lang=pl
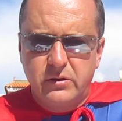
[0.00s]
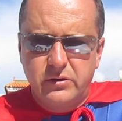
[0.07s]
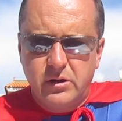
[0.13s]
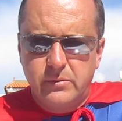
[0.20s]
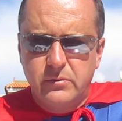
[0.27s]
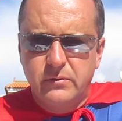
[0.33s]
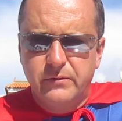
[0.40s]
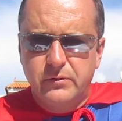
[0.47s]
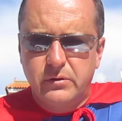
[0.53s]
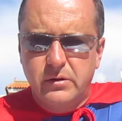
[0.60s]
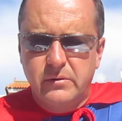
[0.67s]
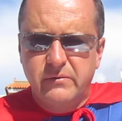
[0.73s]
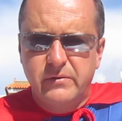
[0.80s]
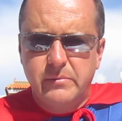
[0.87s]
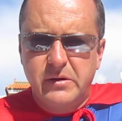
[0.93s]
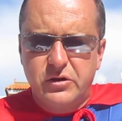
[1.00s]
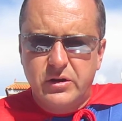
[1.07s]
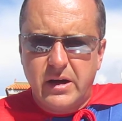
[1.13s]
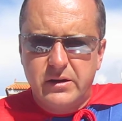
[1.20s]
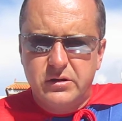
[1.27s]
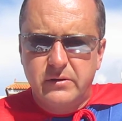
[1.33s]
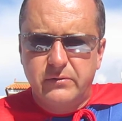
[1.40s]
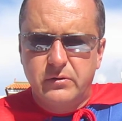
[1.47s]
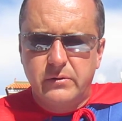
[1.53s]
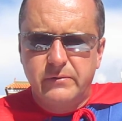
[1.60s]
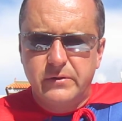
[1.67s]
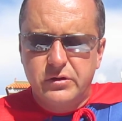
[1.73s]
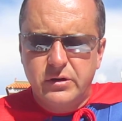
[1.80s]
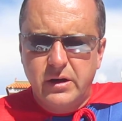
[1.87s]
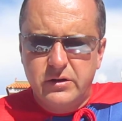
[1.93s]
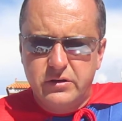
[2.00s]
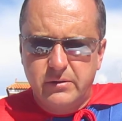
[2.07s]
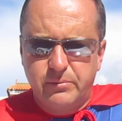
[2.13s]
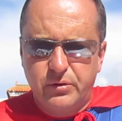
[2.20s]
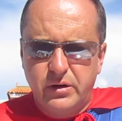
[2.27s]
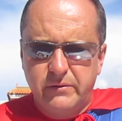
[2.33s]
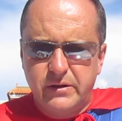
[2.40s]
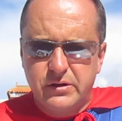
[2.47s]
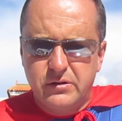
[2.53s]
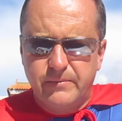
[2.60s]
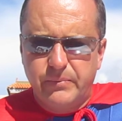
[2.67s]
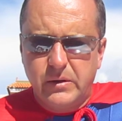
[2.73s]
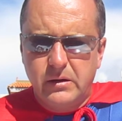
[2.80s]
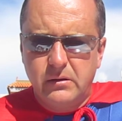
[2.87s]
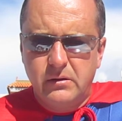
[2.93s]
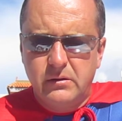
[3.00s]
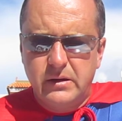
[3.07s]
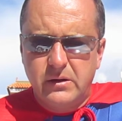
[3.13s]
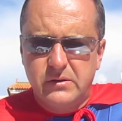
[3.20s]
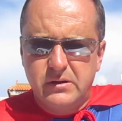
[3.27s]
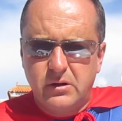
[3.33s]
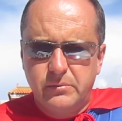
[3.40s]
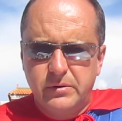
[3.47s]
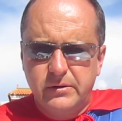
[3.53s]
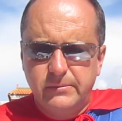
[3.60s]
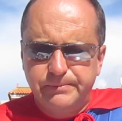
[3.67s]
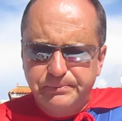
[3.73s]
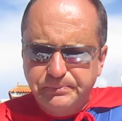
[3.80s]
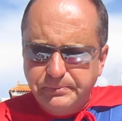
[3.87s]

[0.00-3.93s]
domu, w którym wy mieszkacie, w którym wy żyjecie, ponieważ te osoby